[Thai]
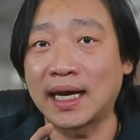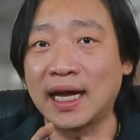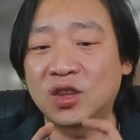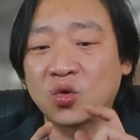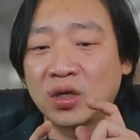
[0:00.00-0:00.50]

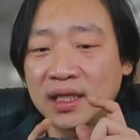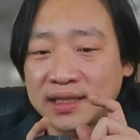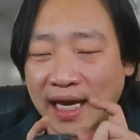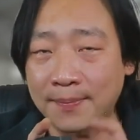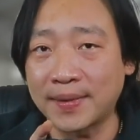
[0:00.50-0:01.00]
ไอตัวที่
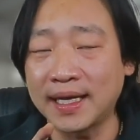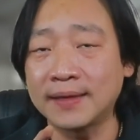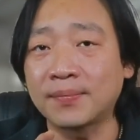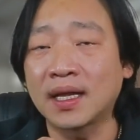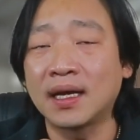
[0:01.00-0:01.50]
ใส่ปริ้
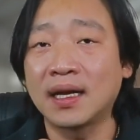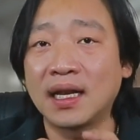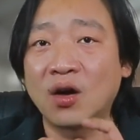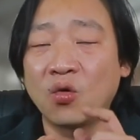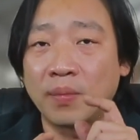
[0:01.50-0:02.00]
น
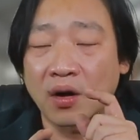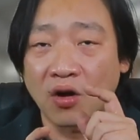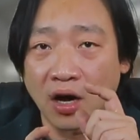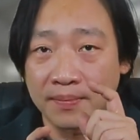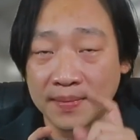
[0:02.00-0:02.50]
แล้วอุป
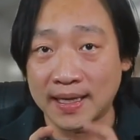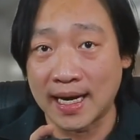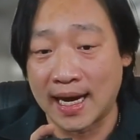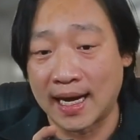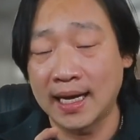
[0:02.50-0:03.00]
กรณ์มีปัญ
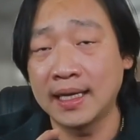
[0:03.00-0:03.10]
หา